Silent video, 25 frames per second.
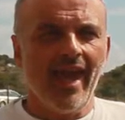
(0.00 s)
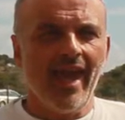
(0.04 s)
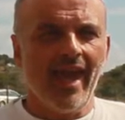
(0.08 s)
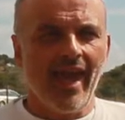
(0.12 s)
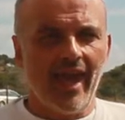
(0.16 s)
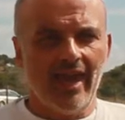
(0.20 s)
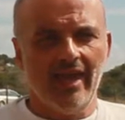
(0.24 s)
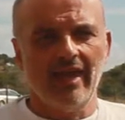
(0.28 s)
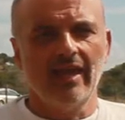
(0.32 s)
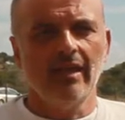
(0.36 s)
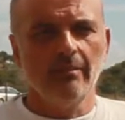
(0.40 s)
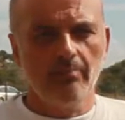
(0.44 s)
è
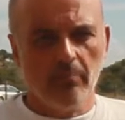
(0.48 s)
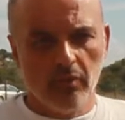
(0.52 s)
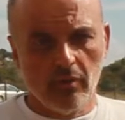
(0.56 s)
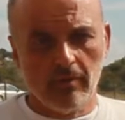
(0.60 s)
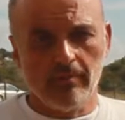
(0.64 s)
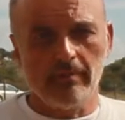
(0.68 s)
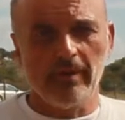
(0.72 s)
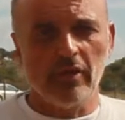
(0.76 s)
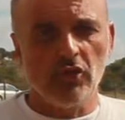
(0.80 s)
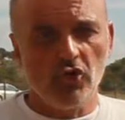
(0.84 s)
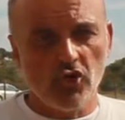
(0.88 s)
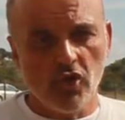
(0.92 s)
il
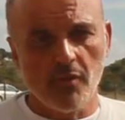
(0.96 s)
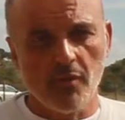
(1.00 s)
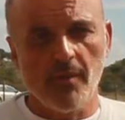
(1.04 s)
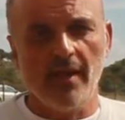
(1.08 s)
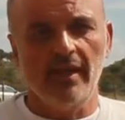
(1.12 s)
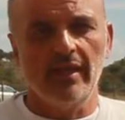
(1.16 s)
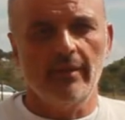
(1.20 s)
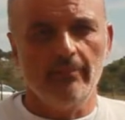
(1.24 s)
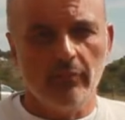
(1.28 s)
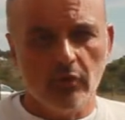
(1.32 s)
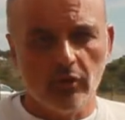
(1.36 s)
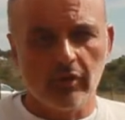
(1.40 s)

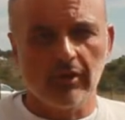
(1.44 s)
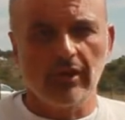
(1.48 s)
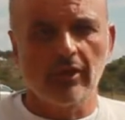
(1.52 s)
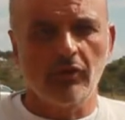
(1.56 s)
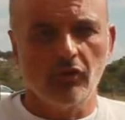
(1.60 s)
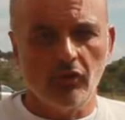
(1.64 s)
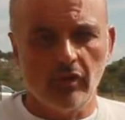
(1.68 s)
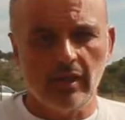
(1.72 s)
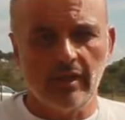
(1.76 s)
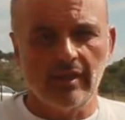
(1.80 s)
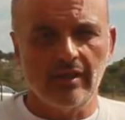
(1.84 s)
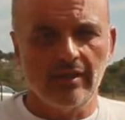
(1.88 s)
principale
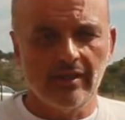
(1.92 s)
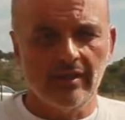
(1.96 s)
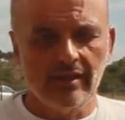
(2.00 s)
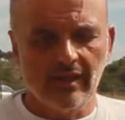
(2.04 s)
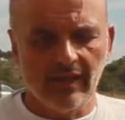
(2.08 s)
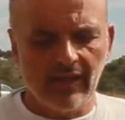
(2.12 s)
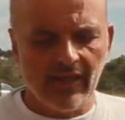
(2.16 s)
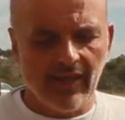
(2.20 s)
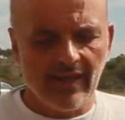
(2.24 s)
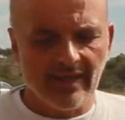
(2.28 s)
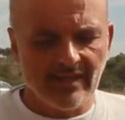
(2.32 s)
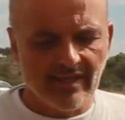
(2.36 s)
portatore di
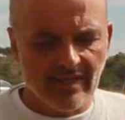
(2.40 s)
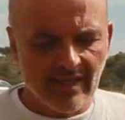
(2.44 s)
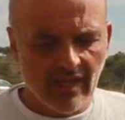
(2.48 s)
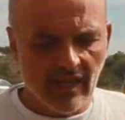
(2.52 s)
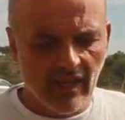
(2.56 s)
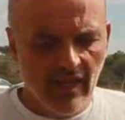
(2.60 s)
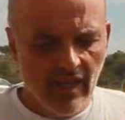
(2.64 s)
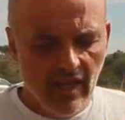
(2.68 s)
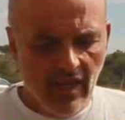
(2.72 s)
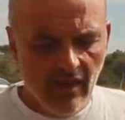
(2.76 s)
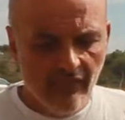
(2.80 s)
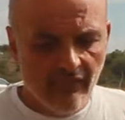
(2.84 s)
interesse
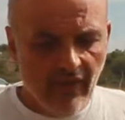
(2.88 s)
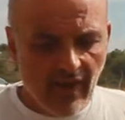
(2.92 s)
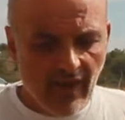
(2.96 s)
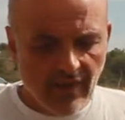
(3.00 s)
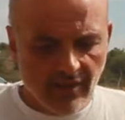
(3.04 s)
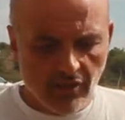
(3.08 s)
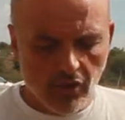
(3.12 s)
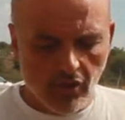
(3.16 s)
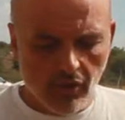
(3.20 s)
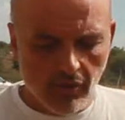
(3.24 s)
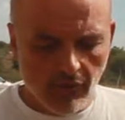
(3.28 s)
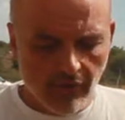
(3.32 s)

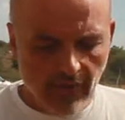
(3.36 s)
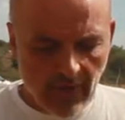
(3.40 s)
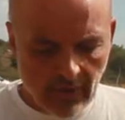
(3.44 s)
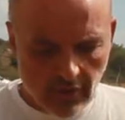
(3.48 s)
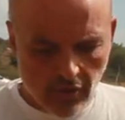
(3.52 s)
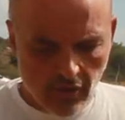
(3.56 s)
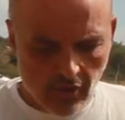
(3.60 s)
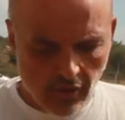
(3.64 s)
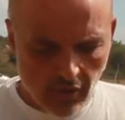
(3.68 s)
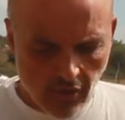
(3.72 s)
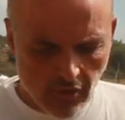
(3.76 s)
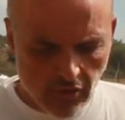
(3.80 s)
verso,
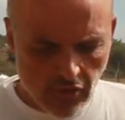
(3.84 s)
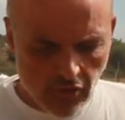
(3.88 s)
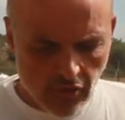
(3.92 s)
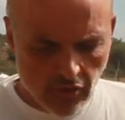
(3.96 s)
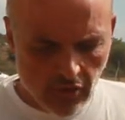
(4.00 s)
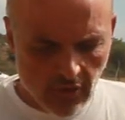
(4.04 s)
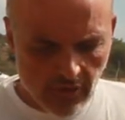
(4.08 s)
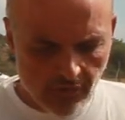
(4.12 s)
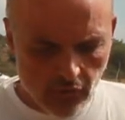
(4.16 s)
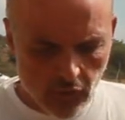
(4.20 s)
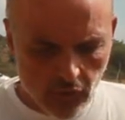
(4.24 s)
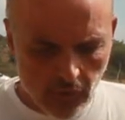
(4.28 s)
verso il nostro
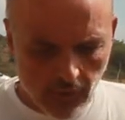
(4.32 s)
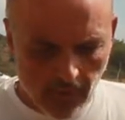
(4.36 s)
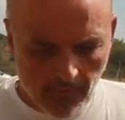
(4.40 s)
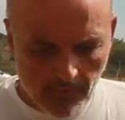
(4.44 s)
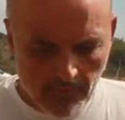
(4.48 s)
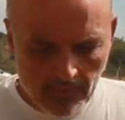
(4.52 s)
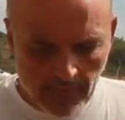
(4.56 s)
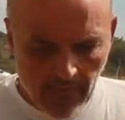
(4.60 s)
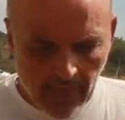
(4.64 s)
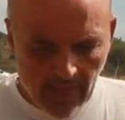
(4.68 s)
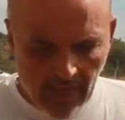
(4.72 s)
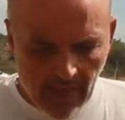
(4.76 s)
lavoro.
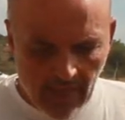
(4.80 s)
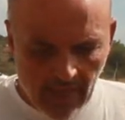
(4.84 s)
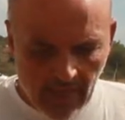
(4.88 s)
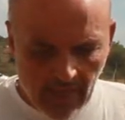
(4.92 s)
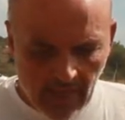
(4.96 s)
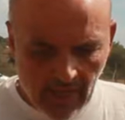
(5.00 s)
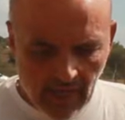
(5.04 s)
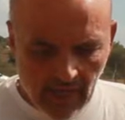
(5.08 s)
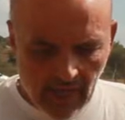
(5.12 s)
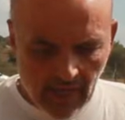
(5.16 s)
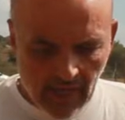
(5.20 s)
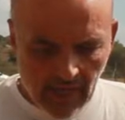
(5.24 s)

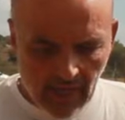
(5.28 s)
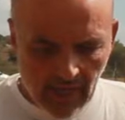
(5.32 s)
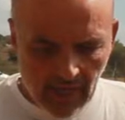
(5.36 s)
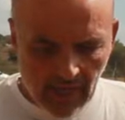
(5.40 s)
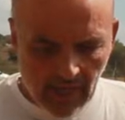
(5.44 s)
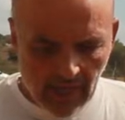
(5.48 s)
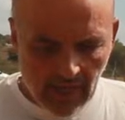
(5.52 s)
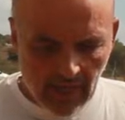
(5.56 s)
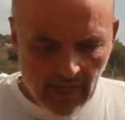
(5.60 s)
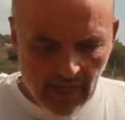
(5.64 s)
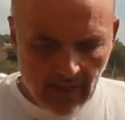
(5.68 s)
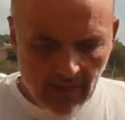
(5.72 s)

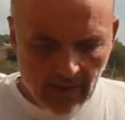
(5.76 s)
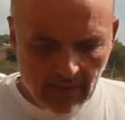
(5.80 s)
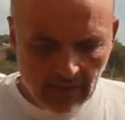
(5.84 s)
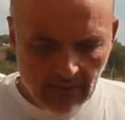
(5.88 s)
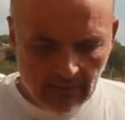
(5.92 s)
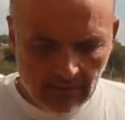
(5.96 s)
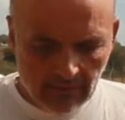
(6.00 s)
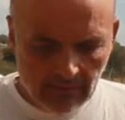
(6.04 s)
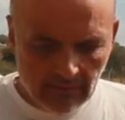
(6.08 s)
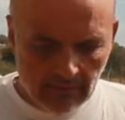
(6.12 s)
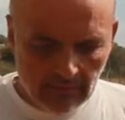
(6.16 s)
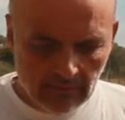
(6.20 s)
E
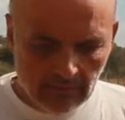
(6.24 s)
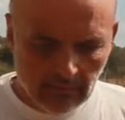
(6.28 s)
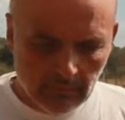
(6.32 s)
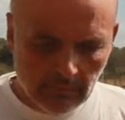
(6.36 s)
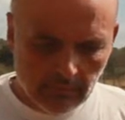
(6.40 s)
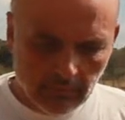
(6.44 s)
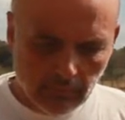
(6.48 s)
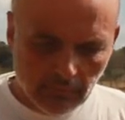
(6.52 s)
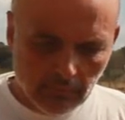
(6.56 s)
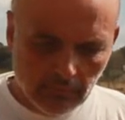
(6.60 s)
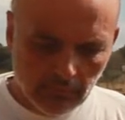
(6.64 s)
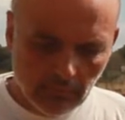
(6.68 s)

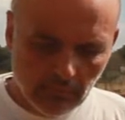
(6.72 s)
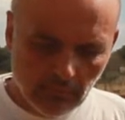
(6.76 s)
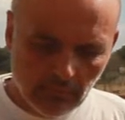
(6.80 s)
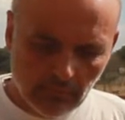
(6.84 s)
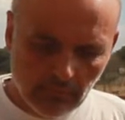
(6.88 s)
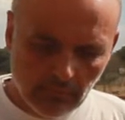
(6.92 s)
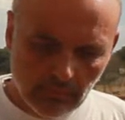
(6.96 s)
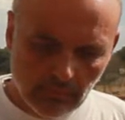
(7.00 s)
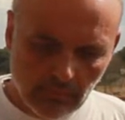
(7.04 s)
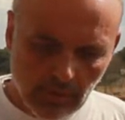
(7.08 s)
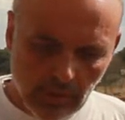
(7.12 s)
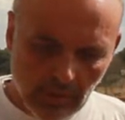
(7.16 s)

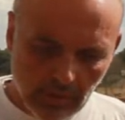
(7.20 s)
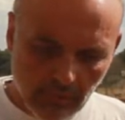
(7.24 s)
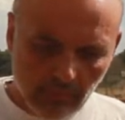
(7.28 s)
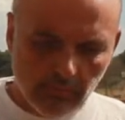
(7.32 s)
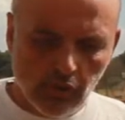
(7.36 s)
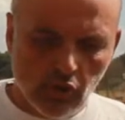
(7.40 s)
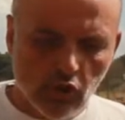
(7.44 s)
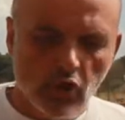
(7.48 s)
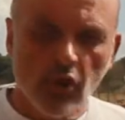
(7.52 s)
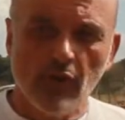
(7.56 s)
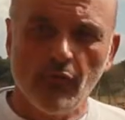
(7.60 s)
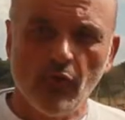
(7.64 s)
Mm,
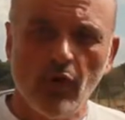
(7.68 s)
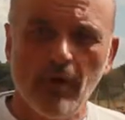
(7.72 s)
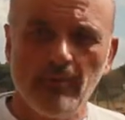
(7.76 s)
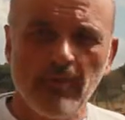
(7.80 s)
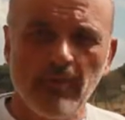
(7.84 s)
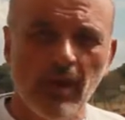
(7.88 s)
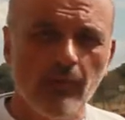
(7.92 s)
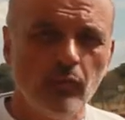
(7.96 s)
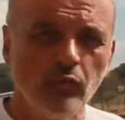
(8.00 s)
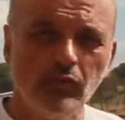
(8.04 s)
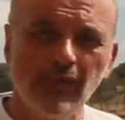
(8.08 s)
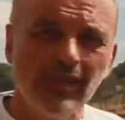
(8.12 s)
dicevo
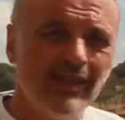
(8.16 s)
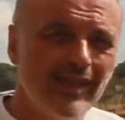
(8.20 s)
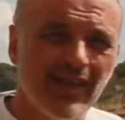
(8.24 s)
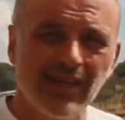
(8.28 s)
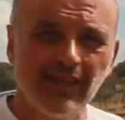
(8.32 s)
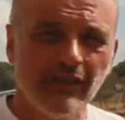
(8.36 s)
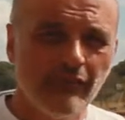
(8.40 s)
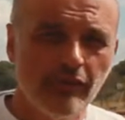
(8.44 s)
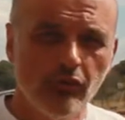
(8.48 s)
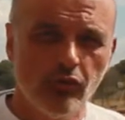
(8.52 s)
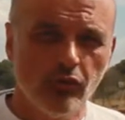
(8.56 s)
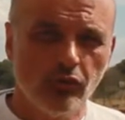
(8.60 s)
abbiamo un'idea
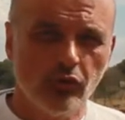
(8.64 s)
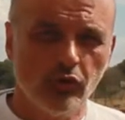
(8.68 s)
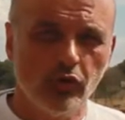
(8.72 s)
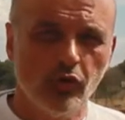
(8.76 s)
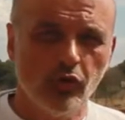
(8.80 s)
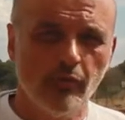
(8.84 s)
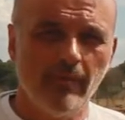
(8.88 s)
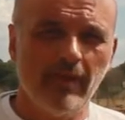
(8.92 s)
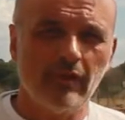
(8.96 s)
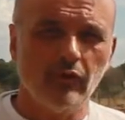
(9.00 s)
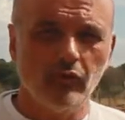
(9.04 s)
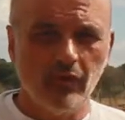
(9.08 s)
di
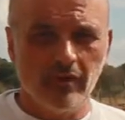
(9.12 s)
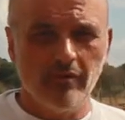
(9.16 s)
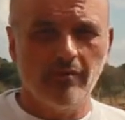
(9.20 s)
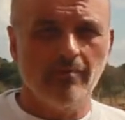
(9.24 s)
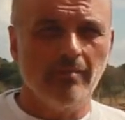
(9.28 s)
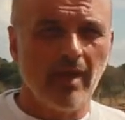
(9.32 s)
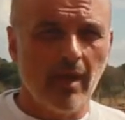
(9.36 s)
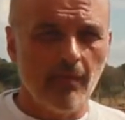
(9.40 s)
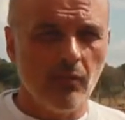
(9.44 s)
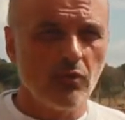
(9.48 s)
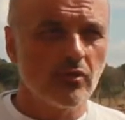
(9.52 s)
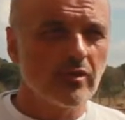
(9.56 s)
fondo ma non
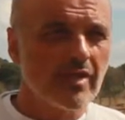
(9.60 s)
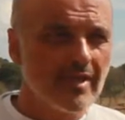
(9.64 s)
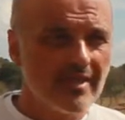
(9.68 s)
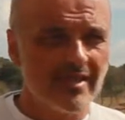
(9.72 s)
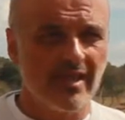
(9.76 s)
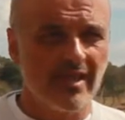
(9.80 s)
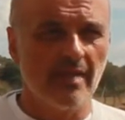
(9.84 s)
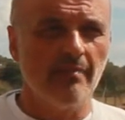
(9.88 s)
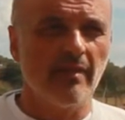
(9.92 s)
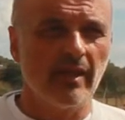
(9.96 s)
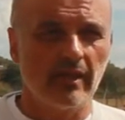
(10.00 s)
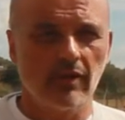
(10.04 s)
abbiamo un
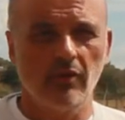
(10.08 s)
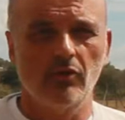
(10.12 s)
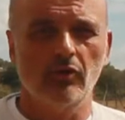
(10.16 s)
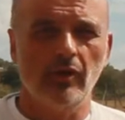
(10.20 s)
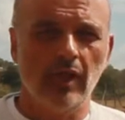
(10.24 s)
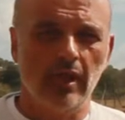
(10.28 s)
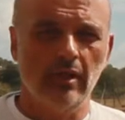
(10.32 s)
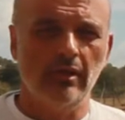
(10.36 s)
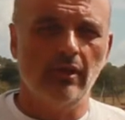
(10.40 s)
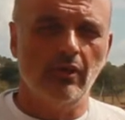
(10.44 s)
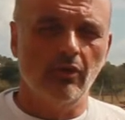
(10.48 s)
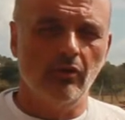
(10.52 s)
sistema
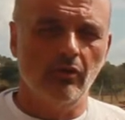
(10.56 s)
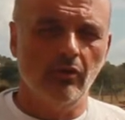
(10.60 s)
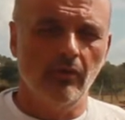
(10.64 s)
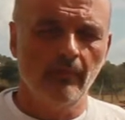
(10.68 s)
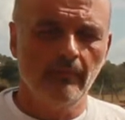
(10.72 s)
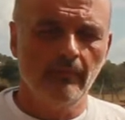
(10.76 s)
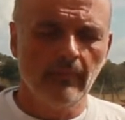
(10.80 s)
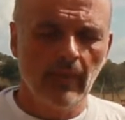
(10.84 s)
teoretico eh,